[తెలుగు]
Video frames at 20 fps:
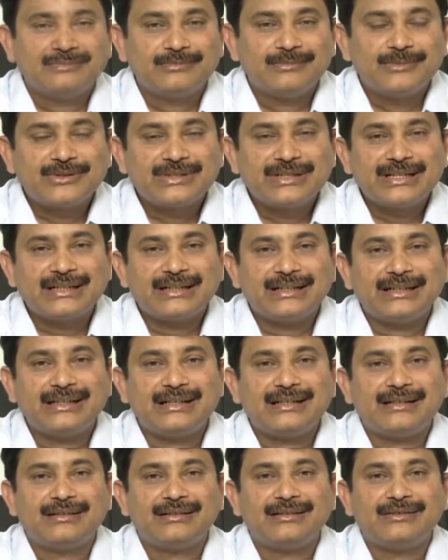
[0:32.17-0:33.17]
ముఖ్యంగా
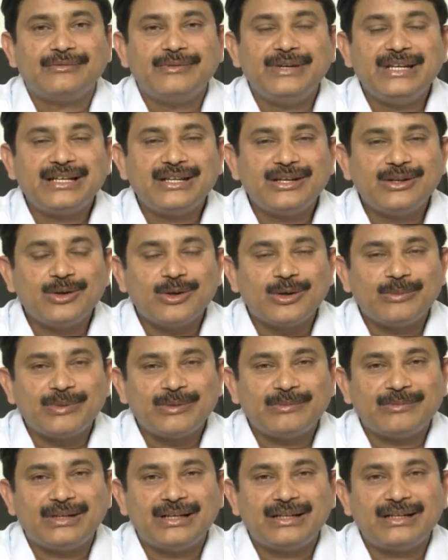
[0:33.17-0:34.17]
వెనుకిడి లోపం
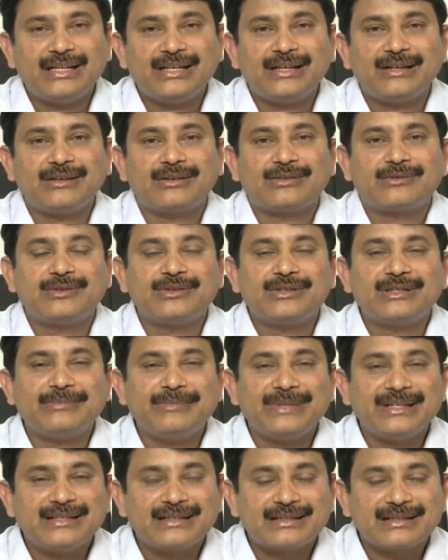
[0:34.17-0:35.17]
అంటే కొంత
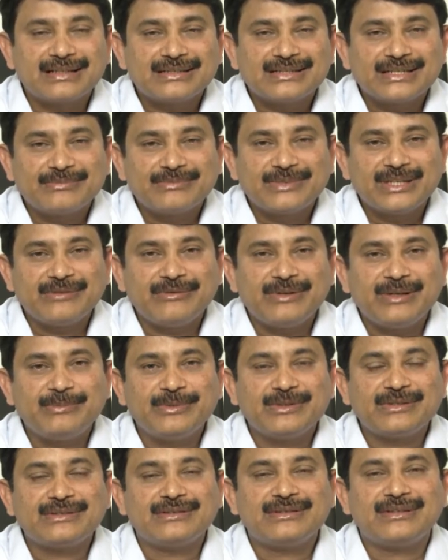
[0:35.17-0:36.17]
బిగ్గరగా చెప్తే
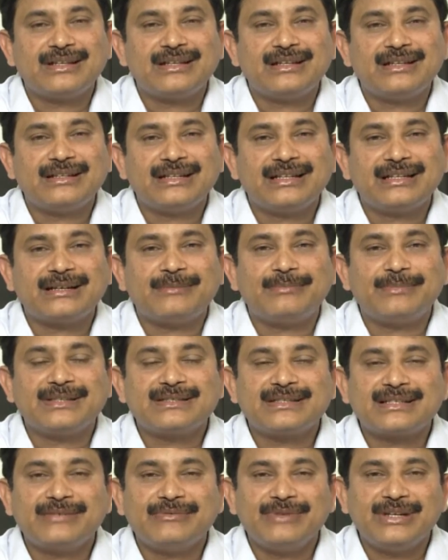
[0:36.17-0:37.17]
వినిపిస్తుందా అంటే
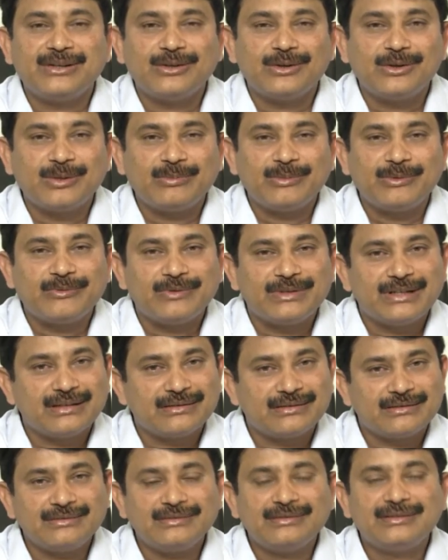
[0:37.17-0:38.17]
కంపల్సరీగా వెనికిడి లోపం
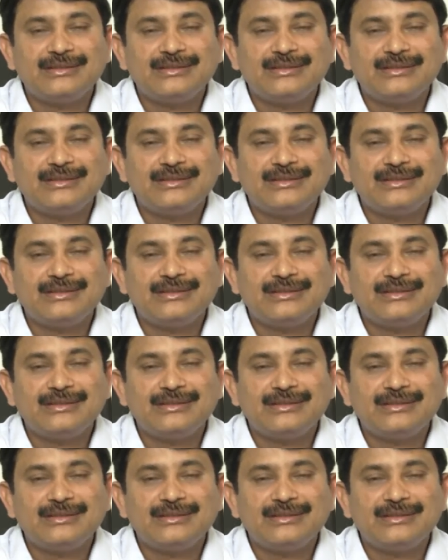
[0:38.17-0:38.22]
ఉన్నట్టు